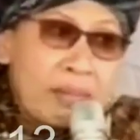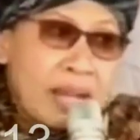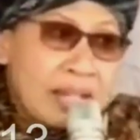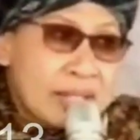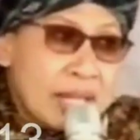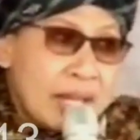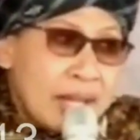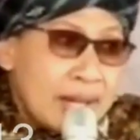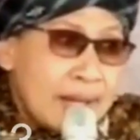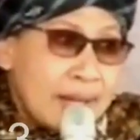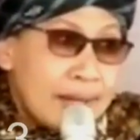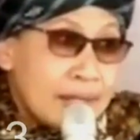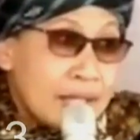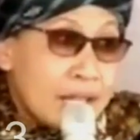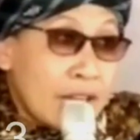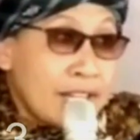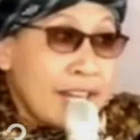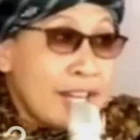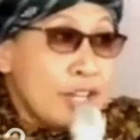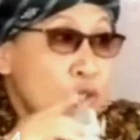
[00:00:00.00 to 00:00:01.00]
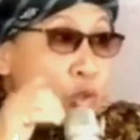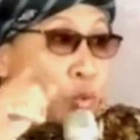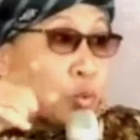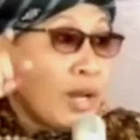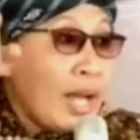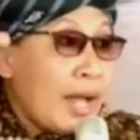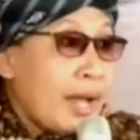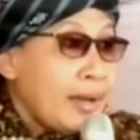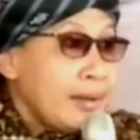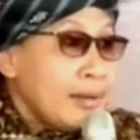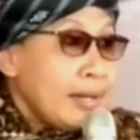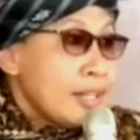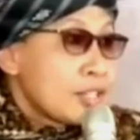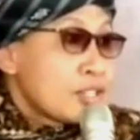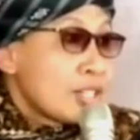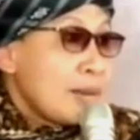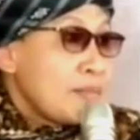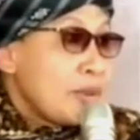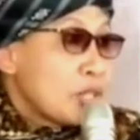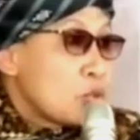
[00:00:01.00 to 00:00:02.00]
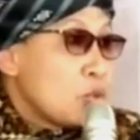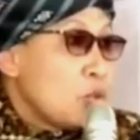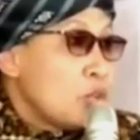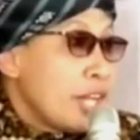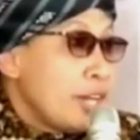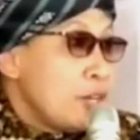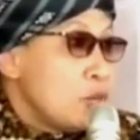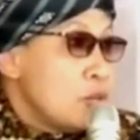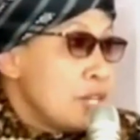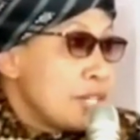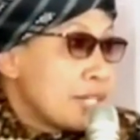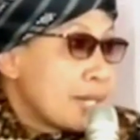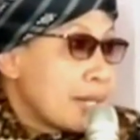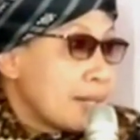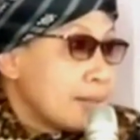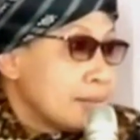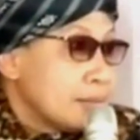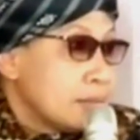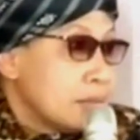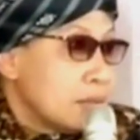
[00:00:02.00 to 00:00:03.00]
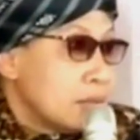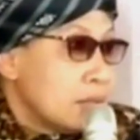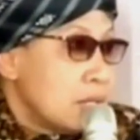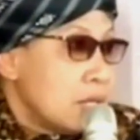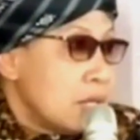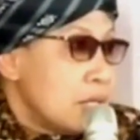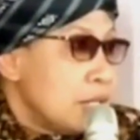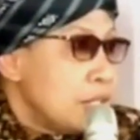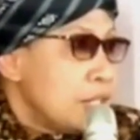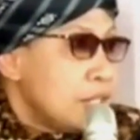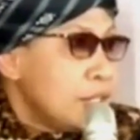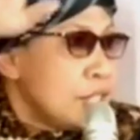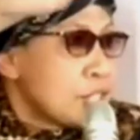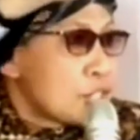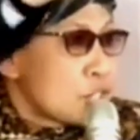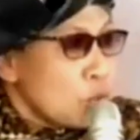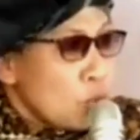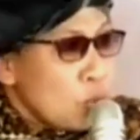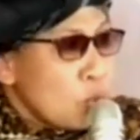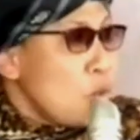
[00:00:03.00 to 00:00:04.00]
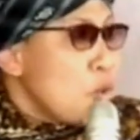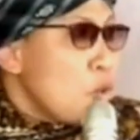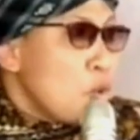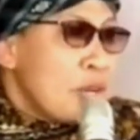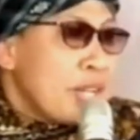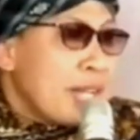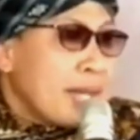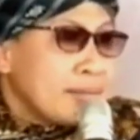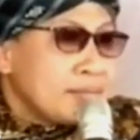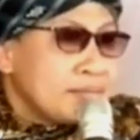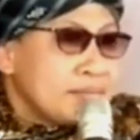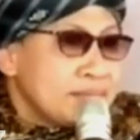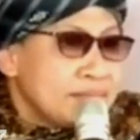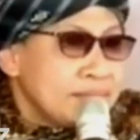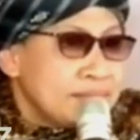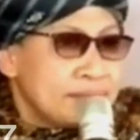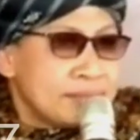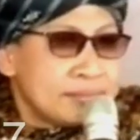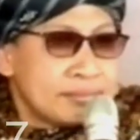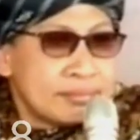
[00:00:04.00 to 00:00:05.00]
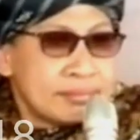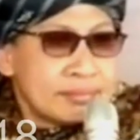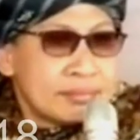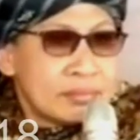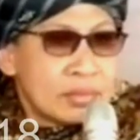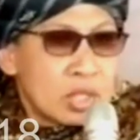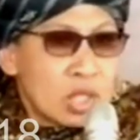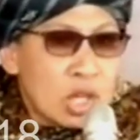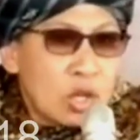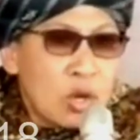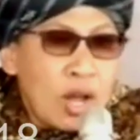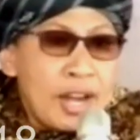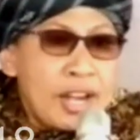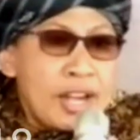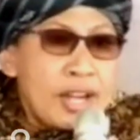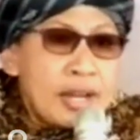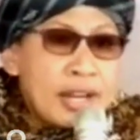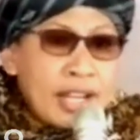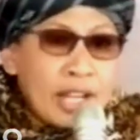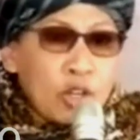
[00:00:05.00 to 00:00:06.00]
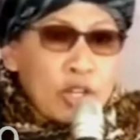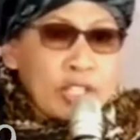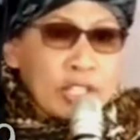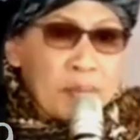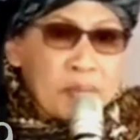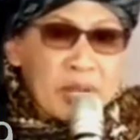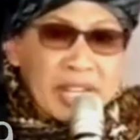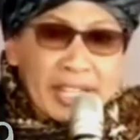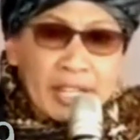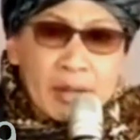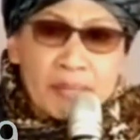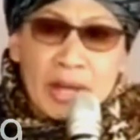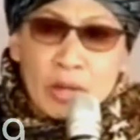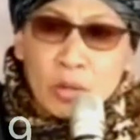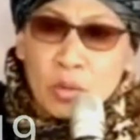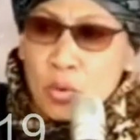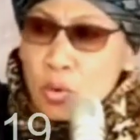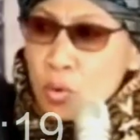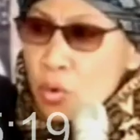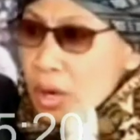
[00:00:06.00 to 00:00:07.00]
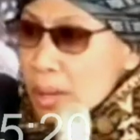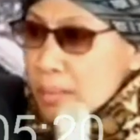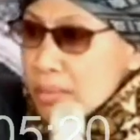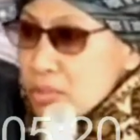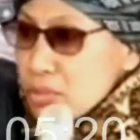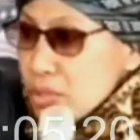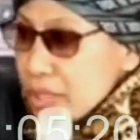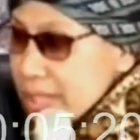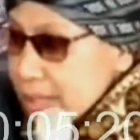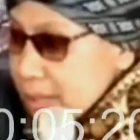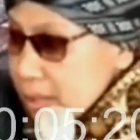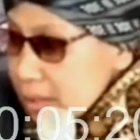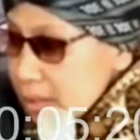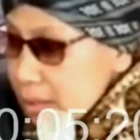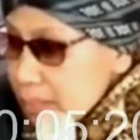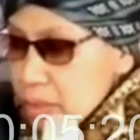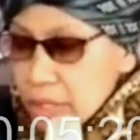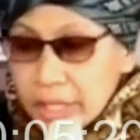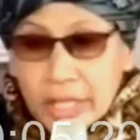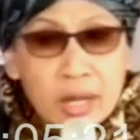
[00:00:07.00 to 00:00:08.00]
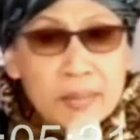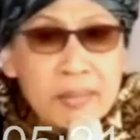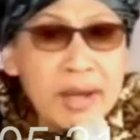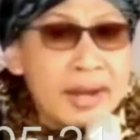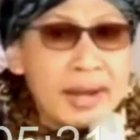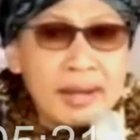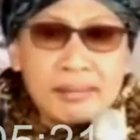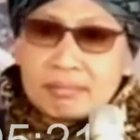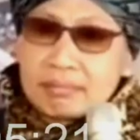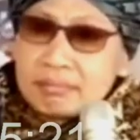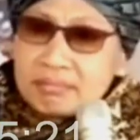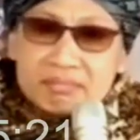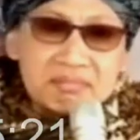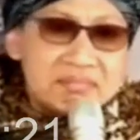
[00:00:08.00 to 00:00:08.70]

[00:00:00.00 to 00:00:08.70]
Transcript: bermasalah karena itulah Islam masuk di Indonesia di seluruh dunia kalau kalau kita pergi ke Maroko, ke Mesir, pergi ke mana?